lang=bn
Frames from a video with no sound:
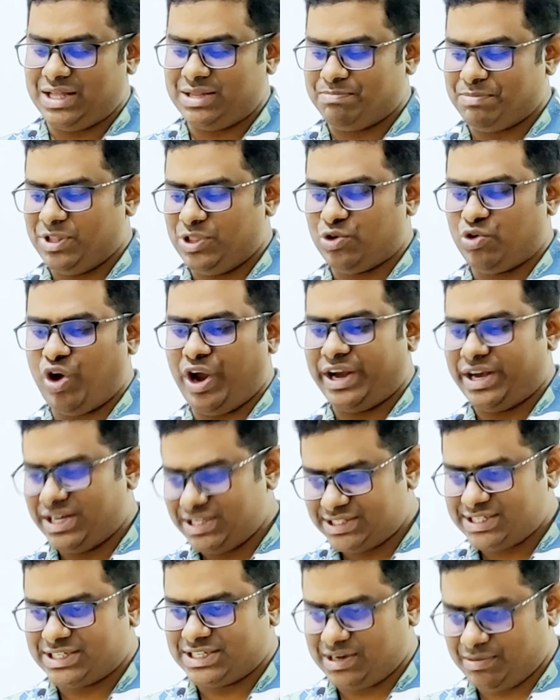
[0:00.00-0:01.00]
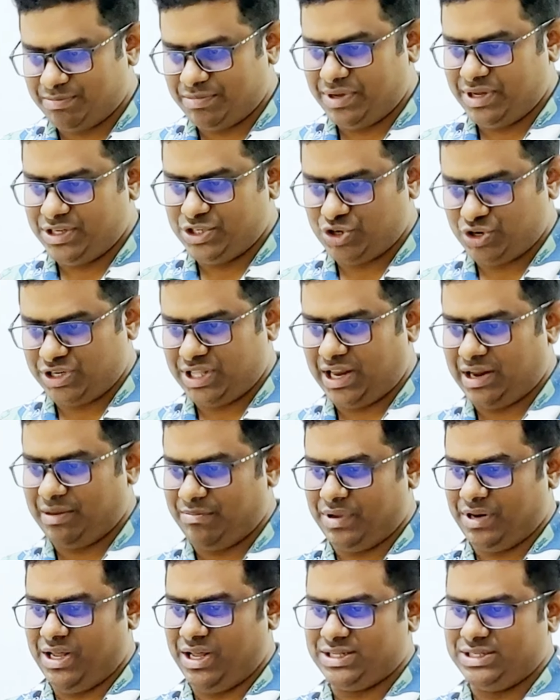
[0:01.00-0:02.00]
আপনি তো কয়েকটি সেশন পি শর্ট
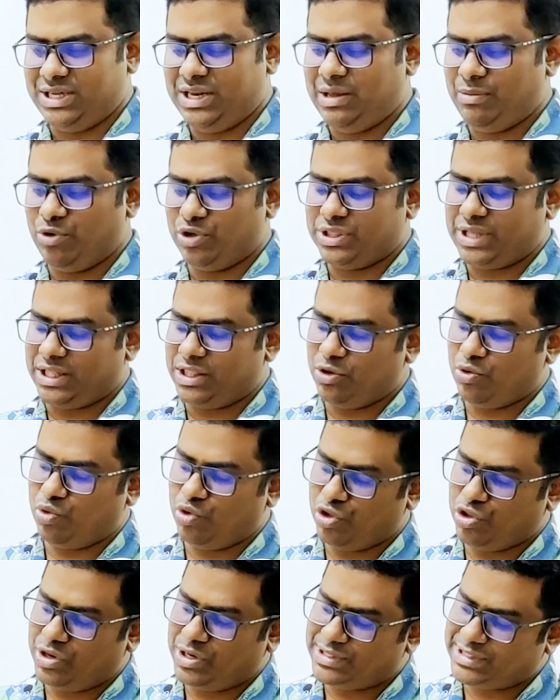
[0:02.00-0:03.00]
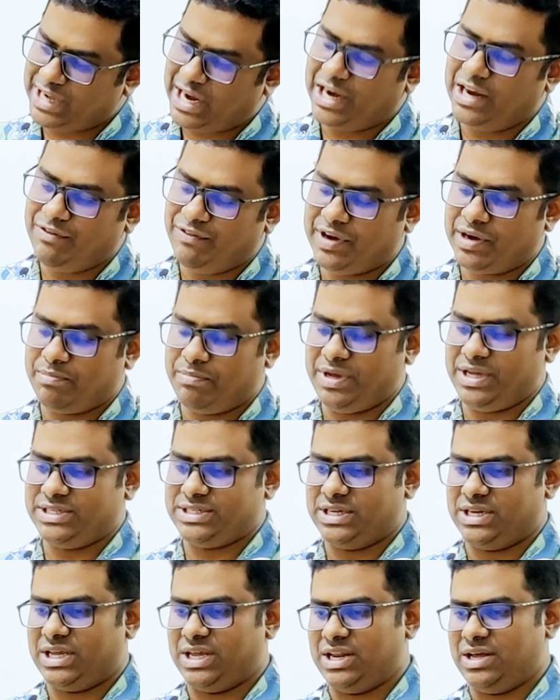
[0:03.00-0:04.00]
থেরাপি নিয়েছেন এবং তাতে কোনো ধরনের সাইড ইফেক্ট
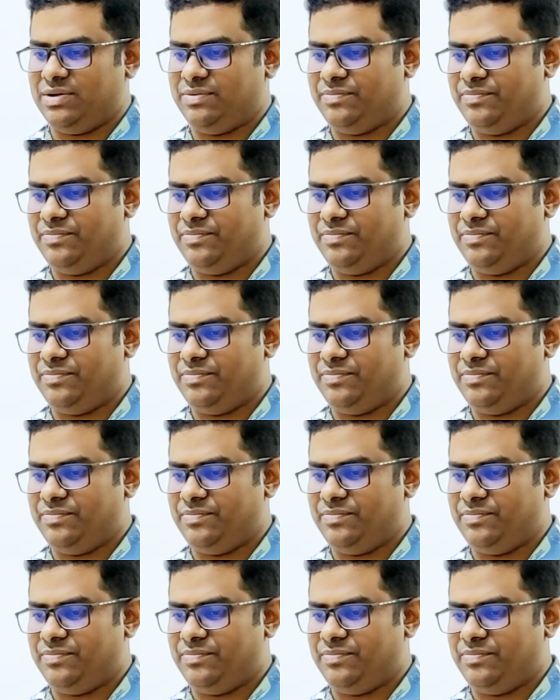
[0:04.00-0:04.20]
পেয়েছেন কিনা